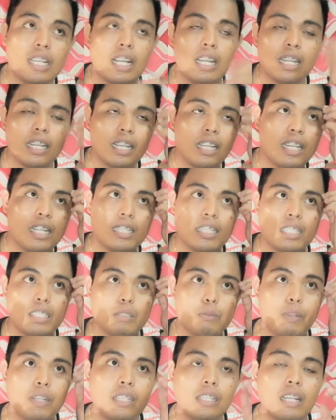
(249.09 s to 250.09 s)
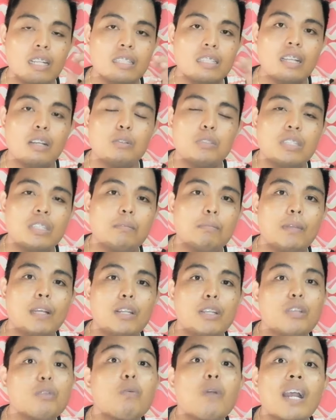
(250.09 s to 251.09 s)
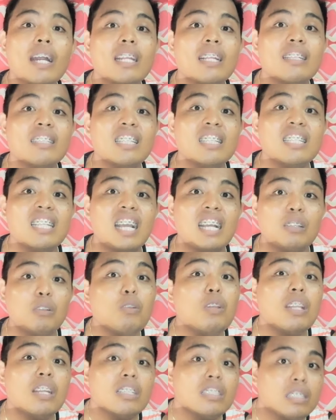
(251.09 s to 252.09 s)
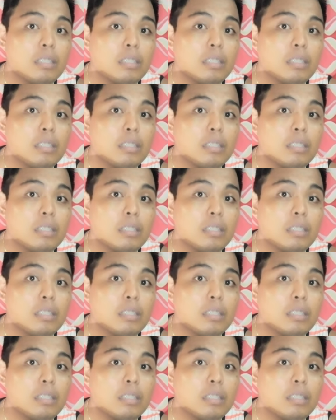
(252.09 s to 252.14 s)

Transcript: halaga lang niya is 28,000 pero yung warranty niya doon lang